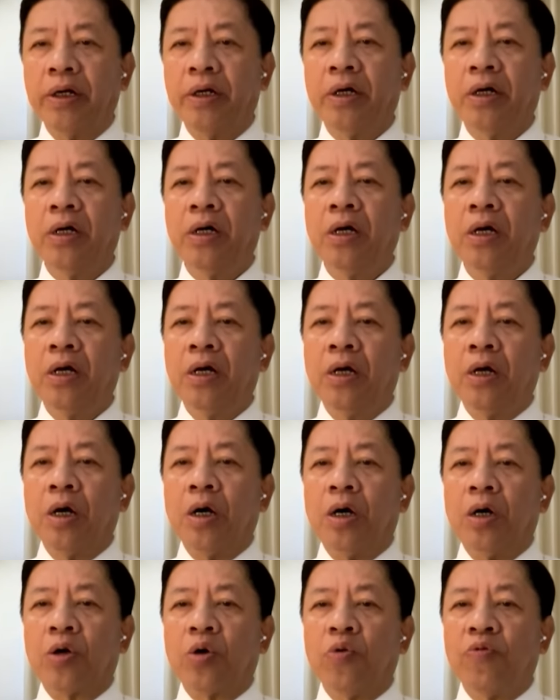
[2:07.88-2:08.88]
hơn nữa
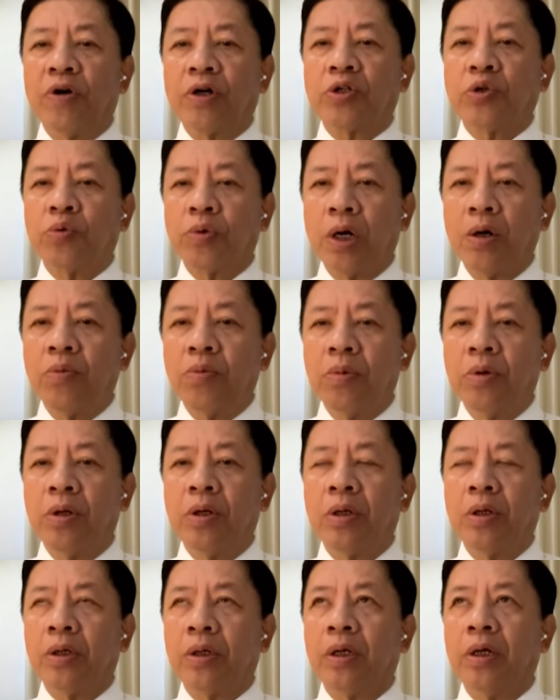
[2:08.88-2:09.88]
ở khu vực trung đông
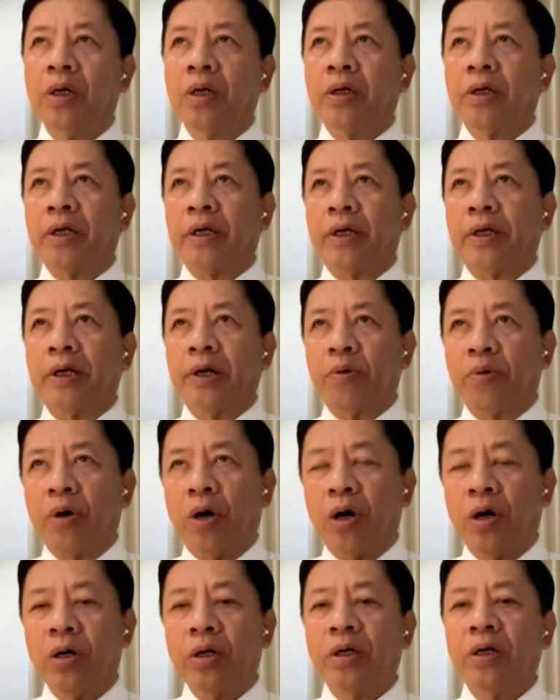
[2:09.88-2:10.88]
thì điều
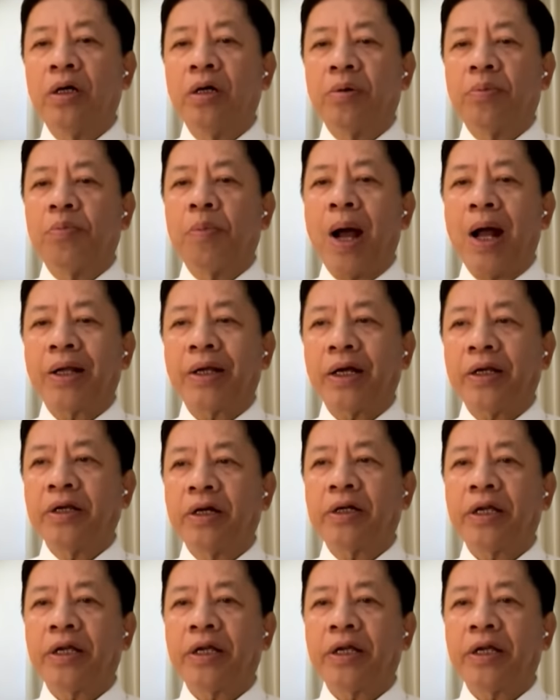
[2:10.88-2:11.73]
đó đưa, mang ra